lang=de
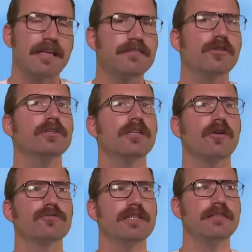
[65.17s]
lässt die Leute
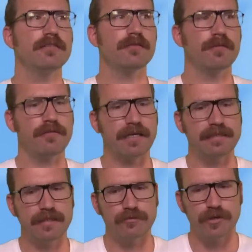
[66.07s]
darauf schließen, dass man
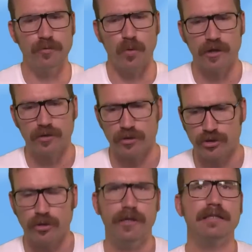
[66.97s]
vielleicht nicht nur den
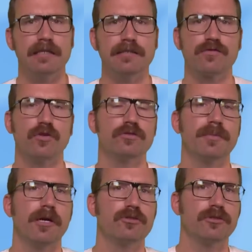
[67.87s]
Warthog steuern kann, das konnte
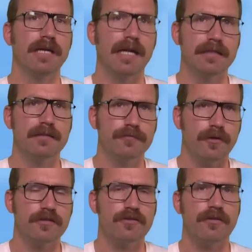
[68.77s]
man auch schon alten
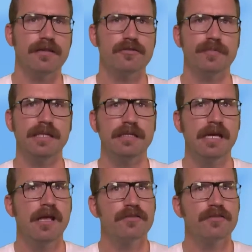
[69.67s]
Forza Horizon spielen,